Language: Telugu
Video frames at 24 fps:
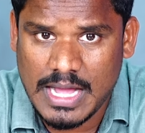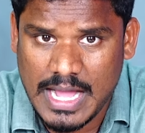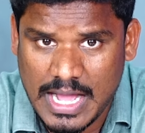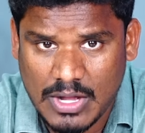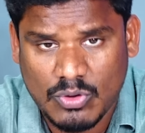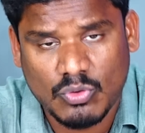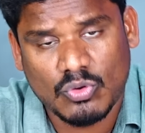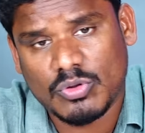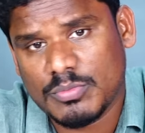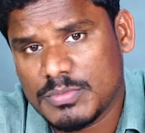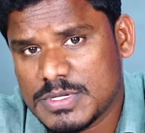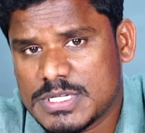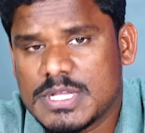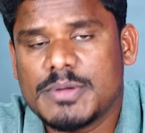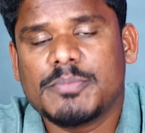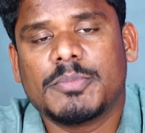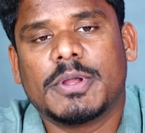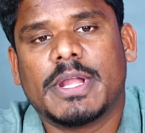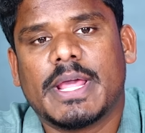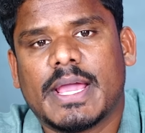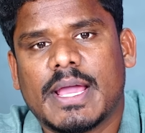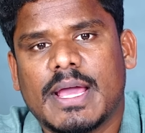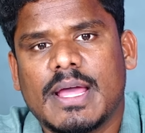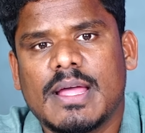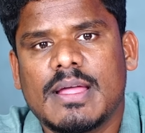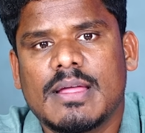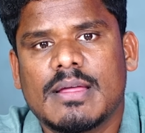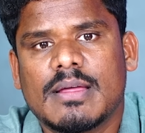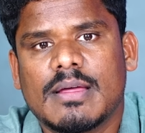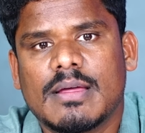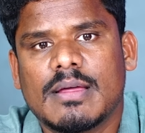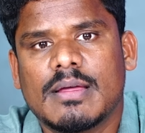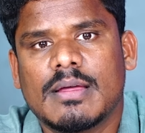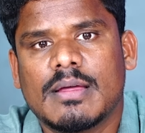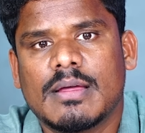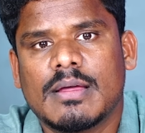ఆ కుటుంబ సభ్యుడేగా
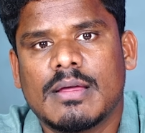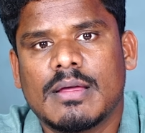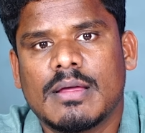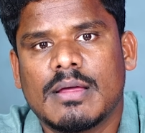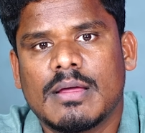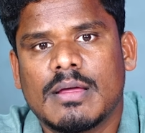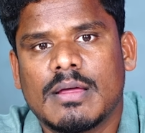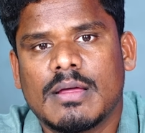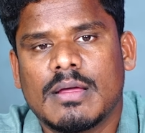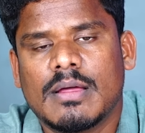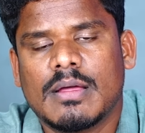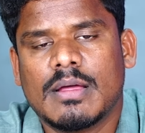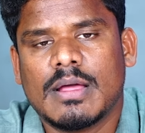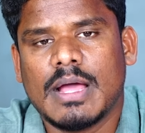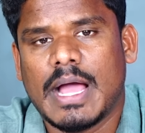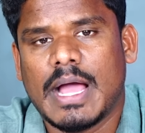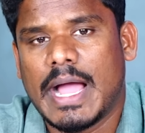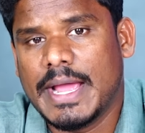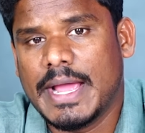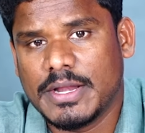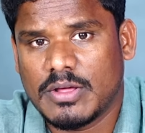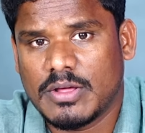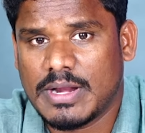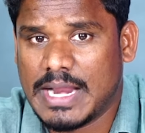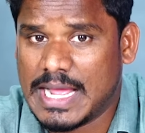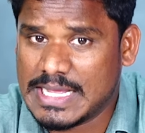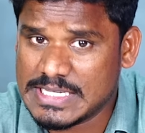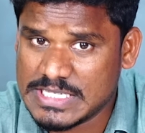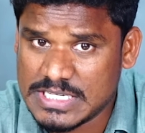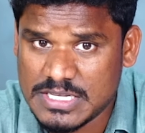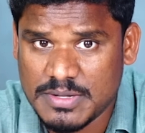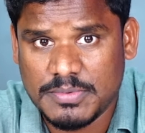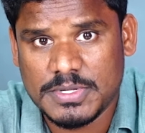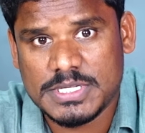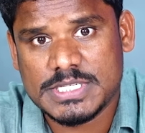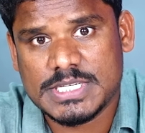ఆయనకు
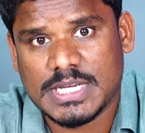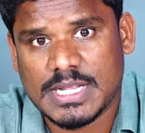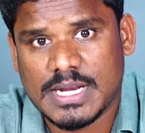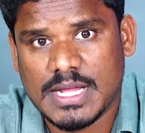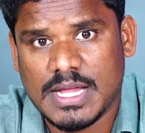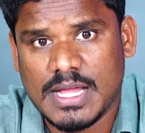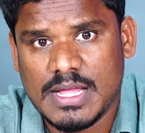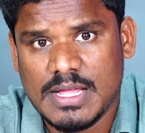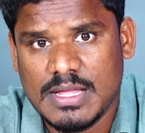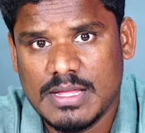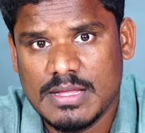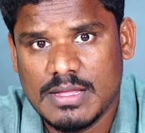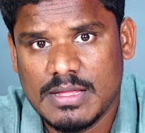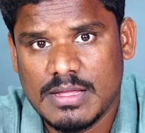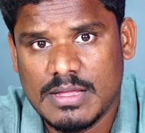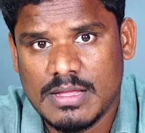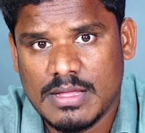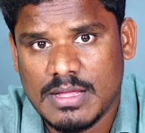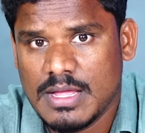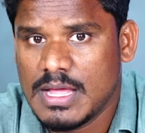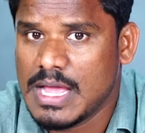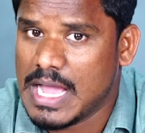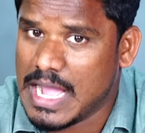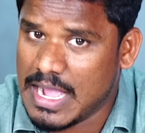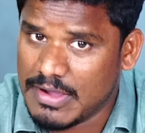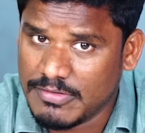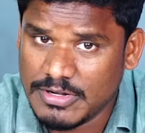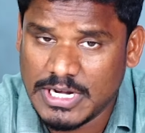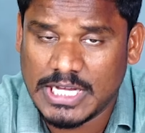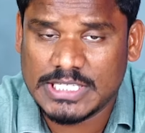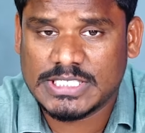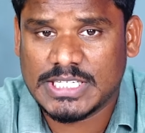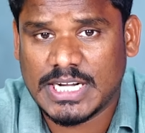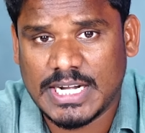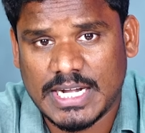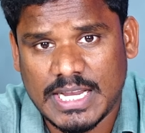రాజ్యసభ ఇచ్చారుగా
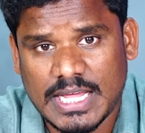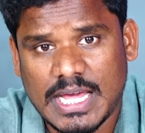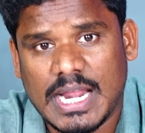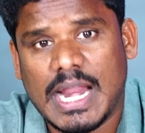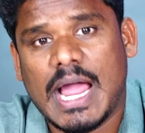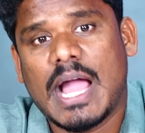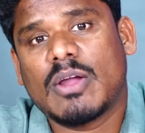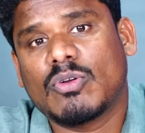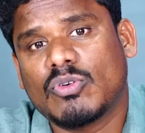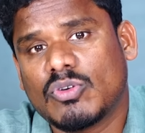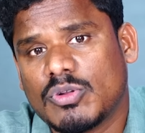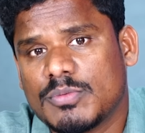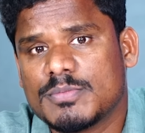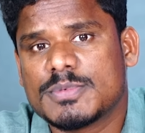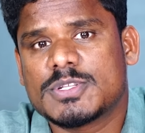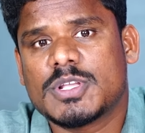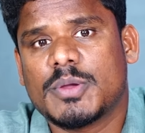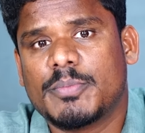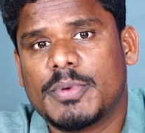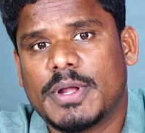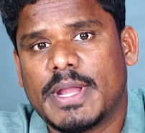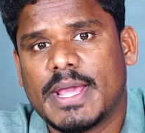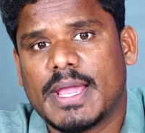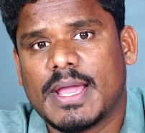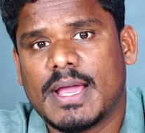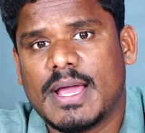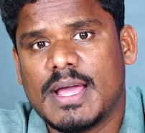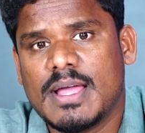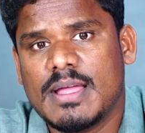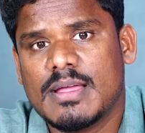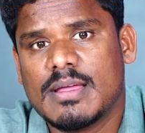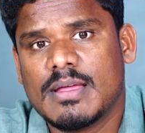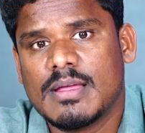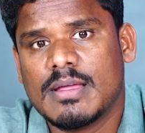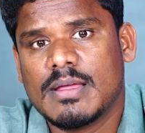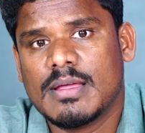అవినాష్ రెడ్డి గారు ఆ కుటుంబ సభ్యుడేగా
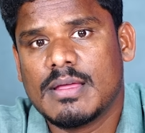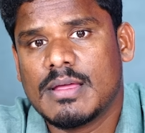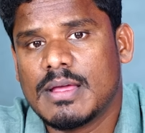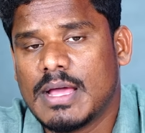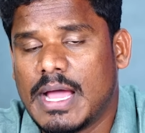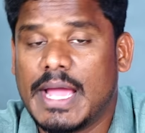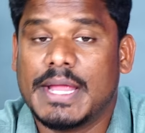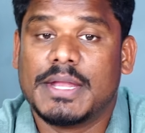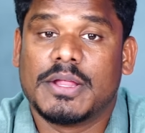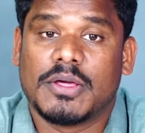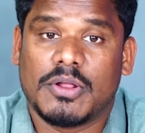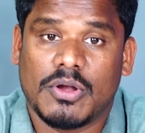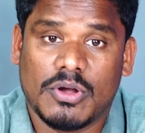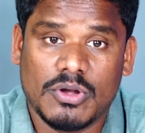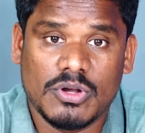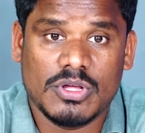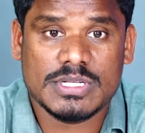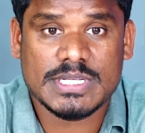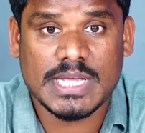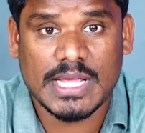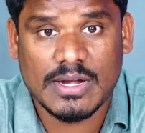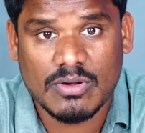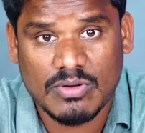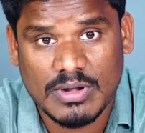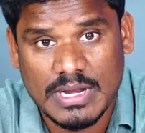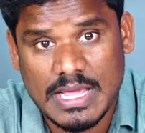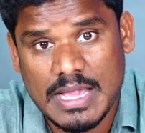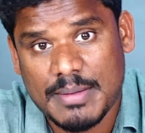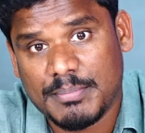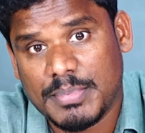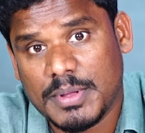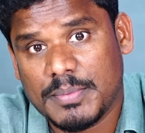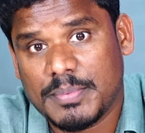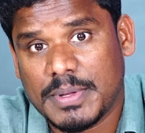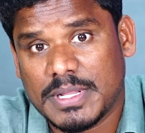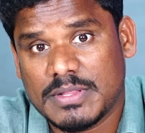ఆయనకు రెండోసారి కూడా
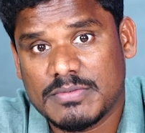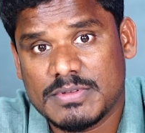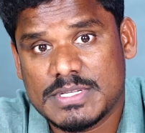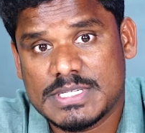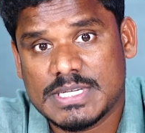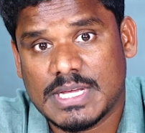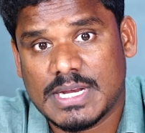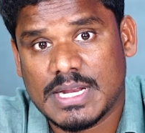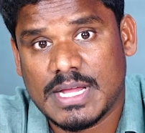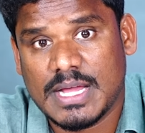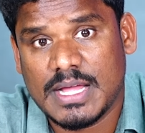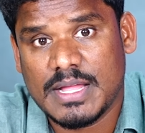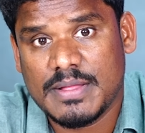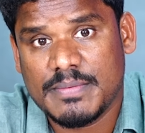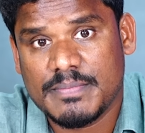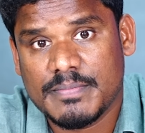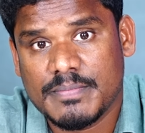ఎంపీ పదవి ఇచ్చారుగా